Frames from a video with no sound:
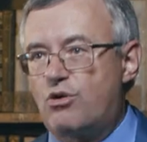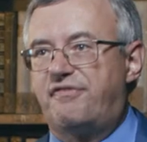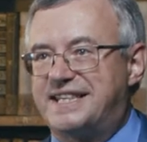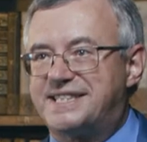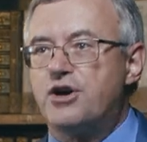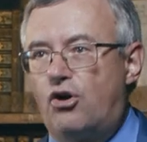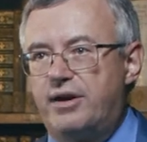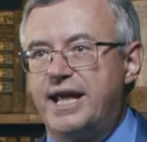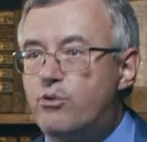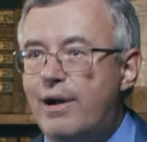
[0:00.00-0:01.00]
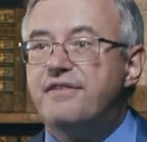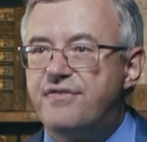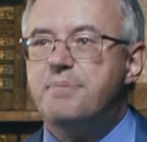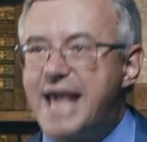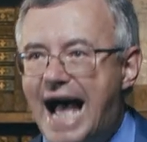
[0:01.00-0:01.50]
sua fazione, i
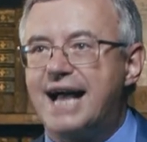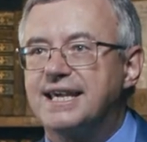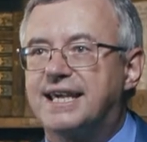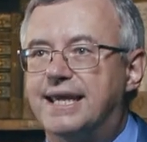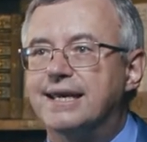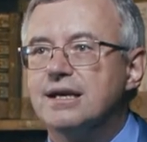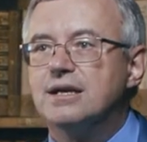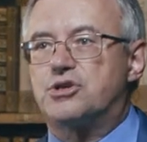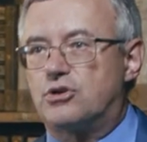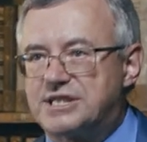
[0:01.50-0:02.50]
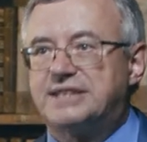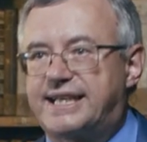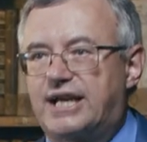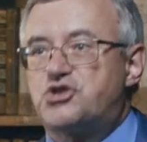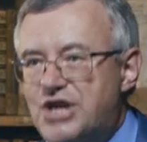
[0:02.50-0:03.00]
guelfi bianchi, sono stati
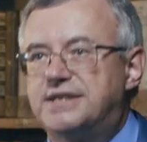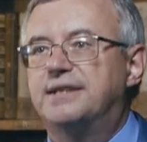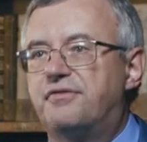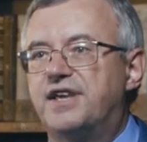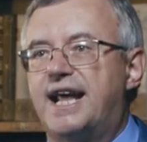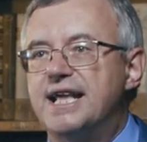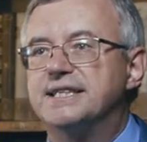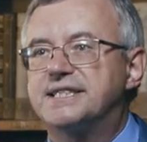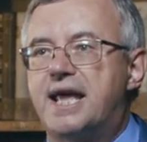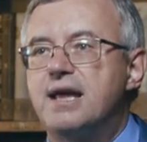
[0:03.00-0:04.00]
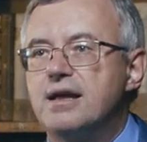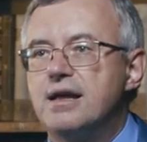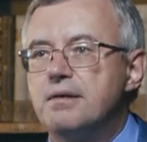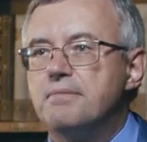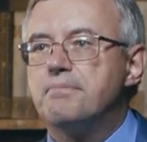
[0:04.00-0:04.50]
cacciati da
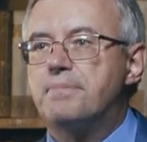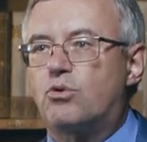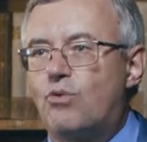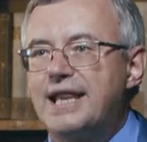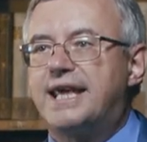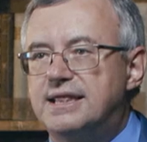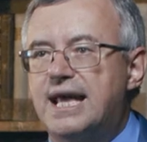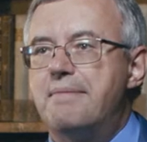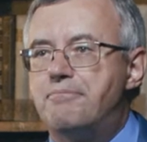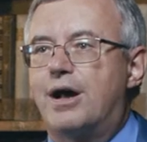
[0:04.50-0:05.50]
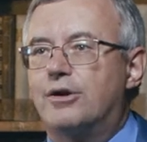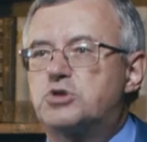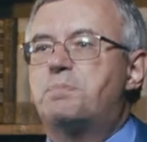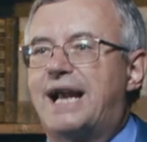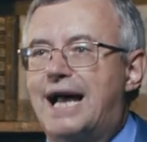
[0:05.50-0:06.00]
Firenze, per qualche tempo hanno
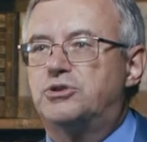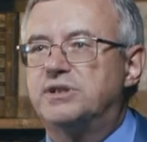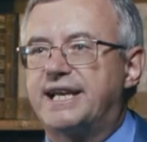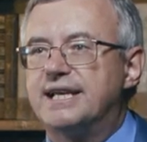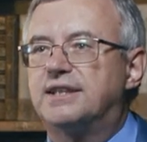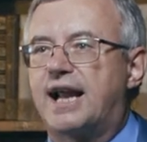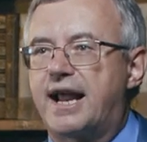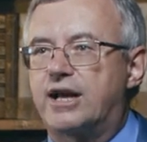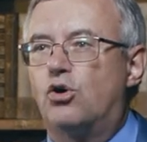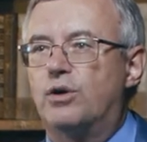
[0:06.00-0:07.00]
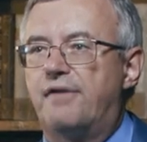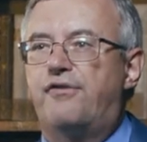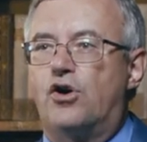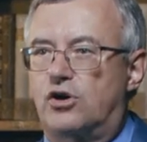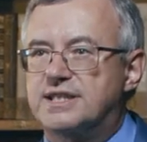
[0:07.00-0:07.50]
sperato di rientrare con la
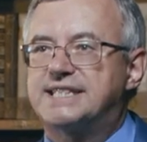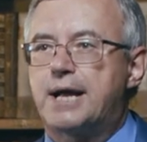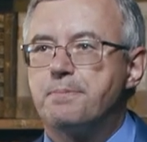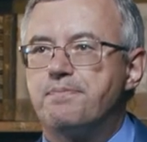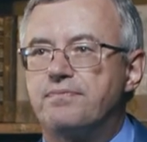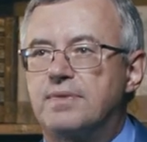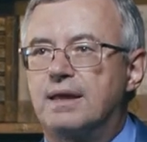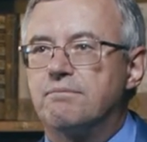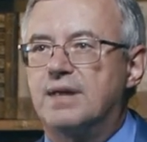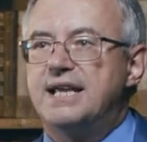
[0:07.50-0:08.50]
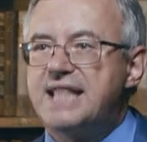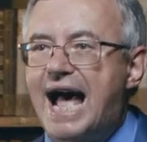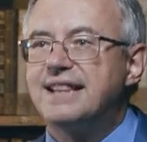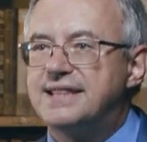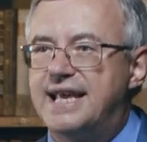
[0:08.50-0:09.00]
forza. E
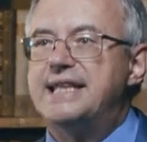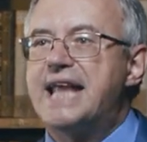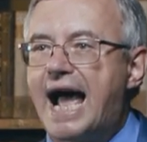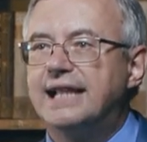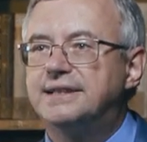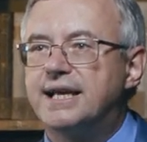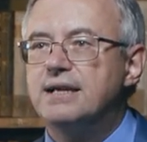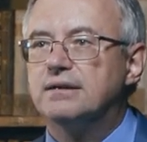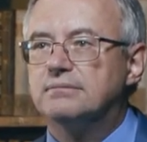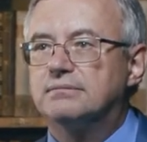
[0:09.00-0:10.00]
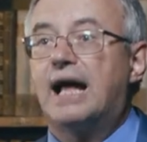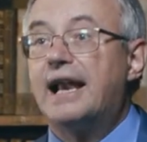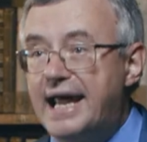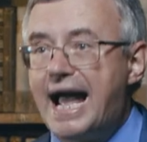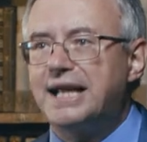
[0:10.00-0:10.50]
Dante e gli altri,
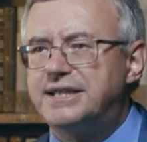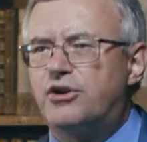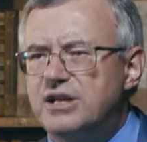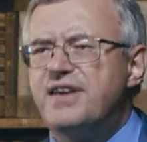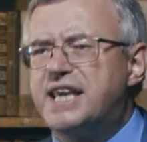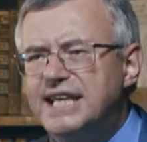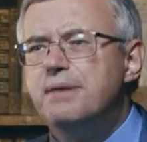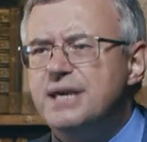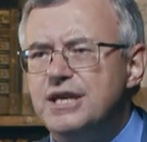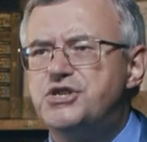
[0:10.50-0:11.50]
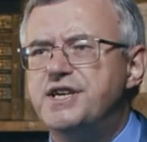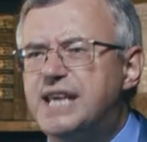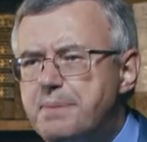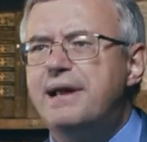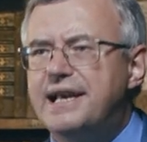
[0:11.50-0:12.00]
alleati con i vecchi nemici, i
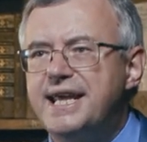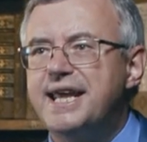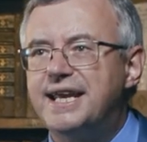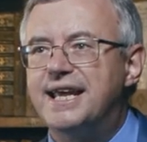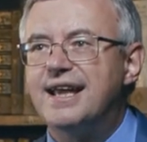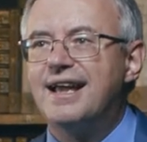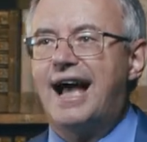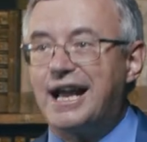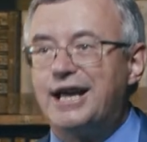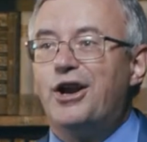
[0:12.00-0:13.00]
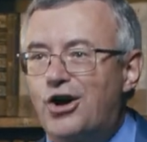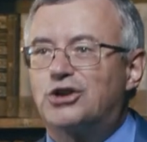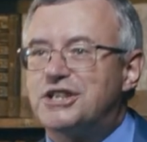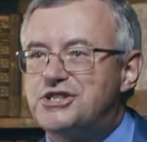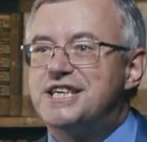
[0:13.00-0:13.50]
ghibellini, anche
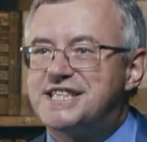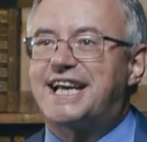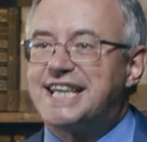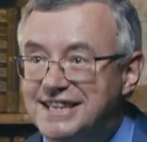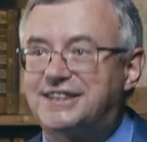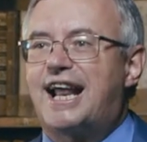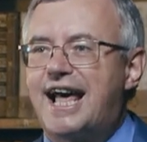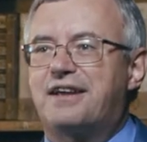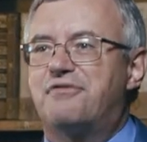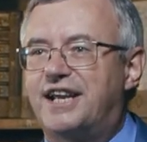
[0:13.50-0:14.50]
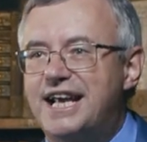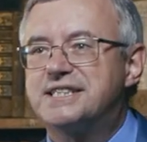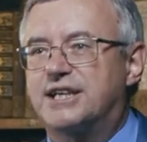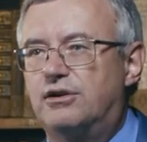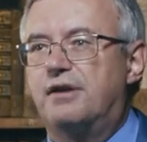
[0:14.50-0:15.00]
loro decisi a rientrare a
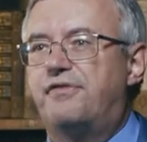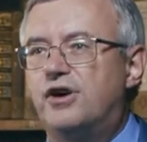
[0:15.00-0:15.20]
Firenze con la